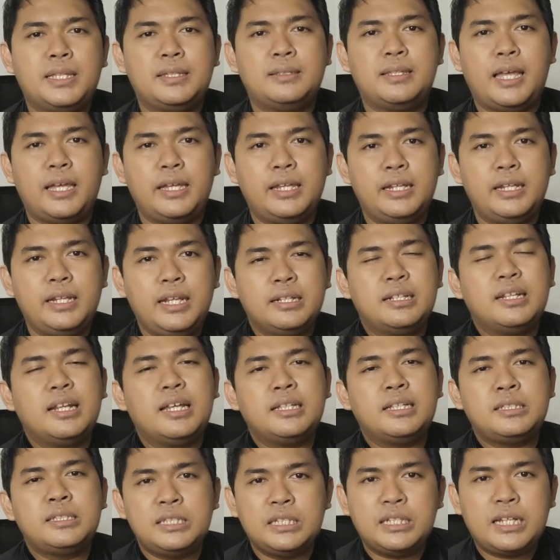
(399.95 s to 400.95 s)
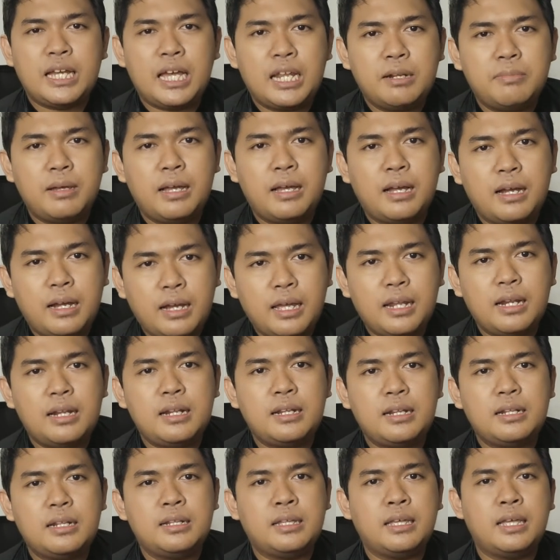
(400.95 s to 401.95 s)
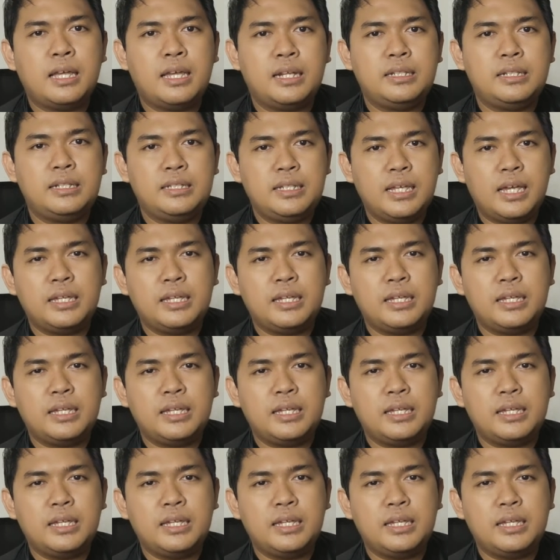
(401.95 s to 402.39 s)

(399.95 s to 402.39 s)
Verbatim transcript: nah ini adalah cikal bakal hadiah